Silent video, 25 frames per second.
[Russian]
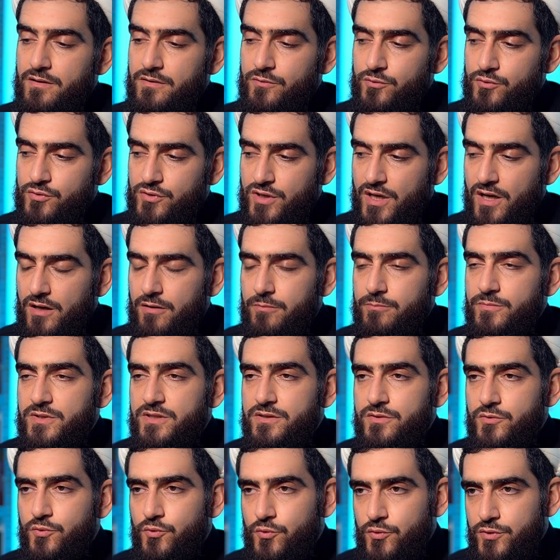устраиваем
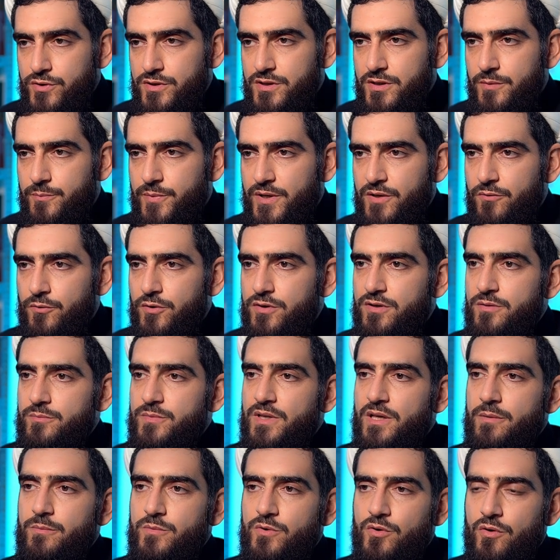дискуссии, приводим
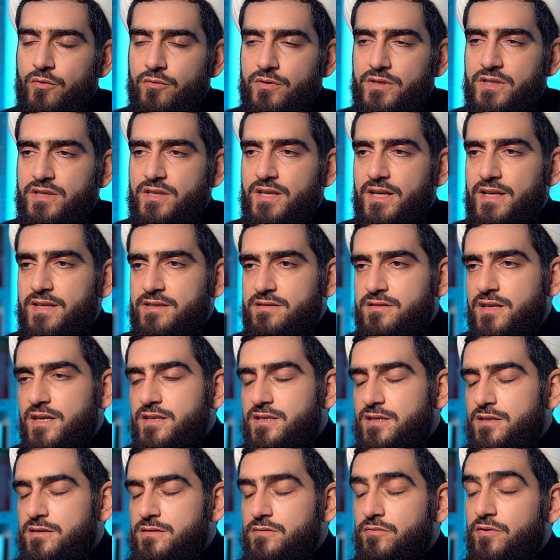там доводы и
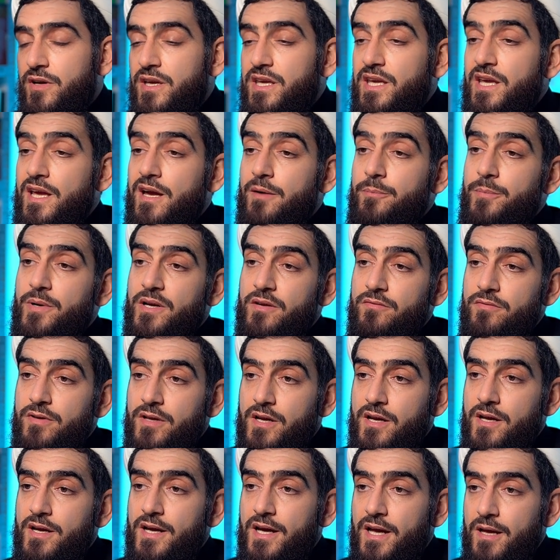доказательства и
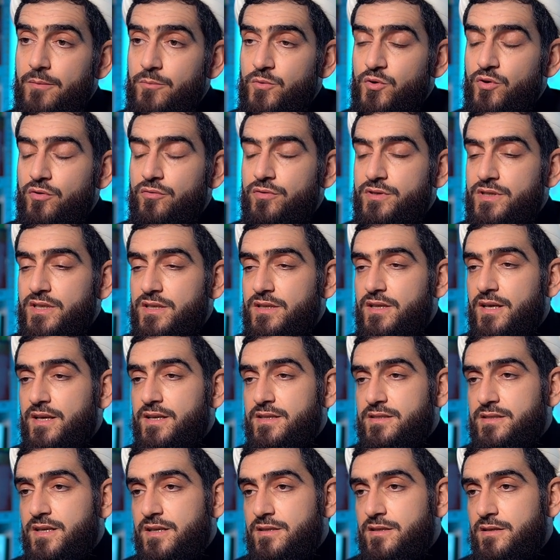опровергаем доводы и
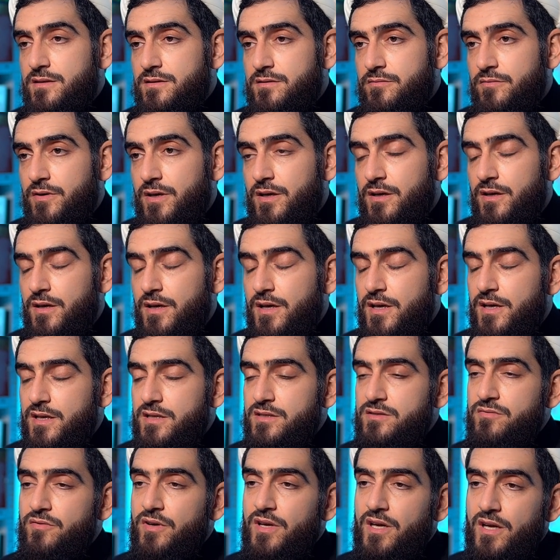доказательства
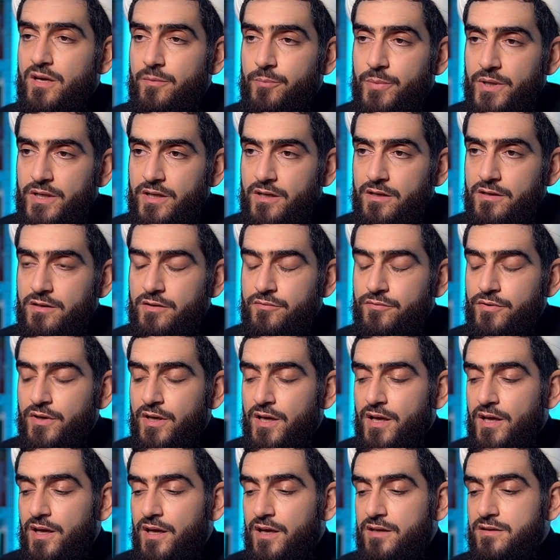своих оппонентов,
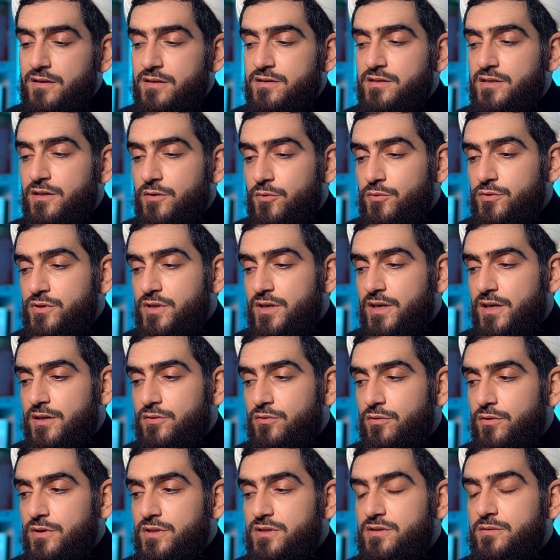это те люди,
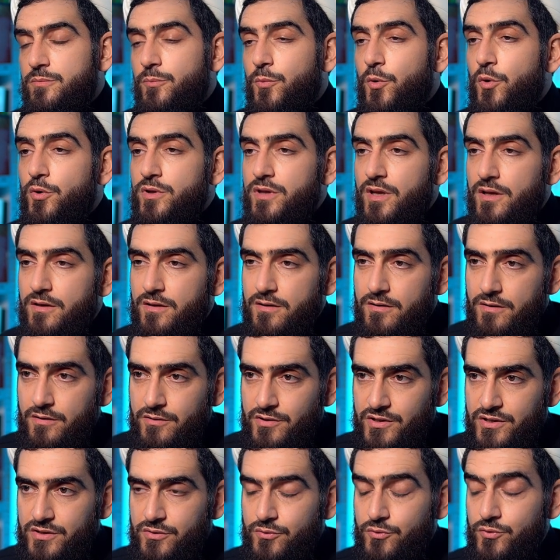которые смотрят эту
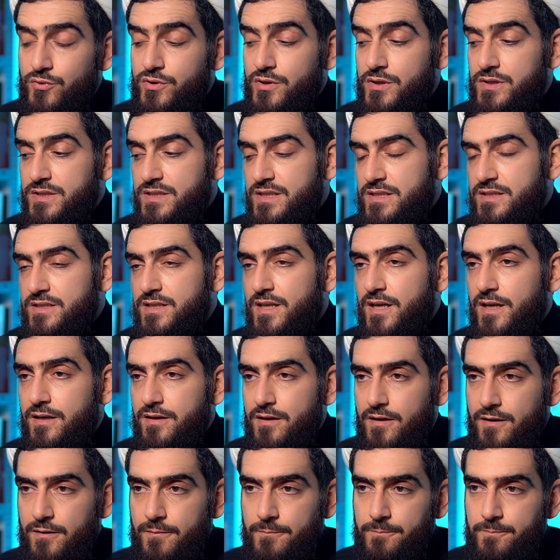дискуссию со
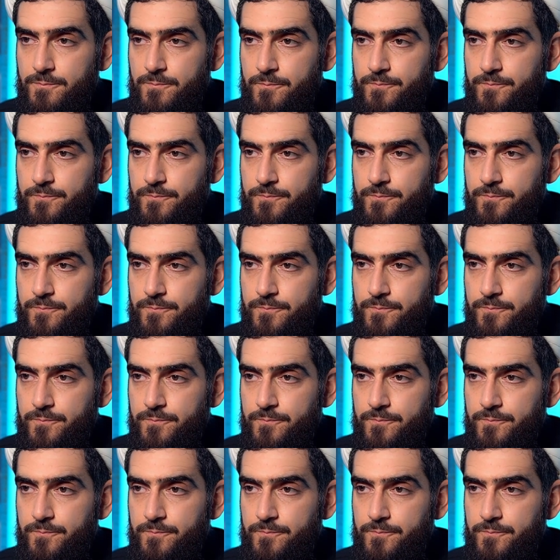стороны.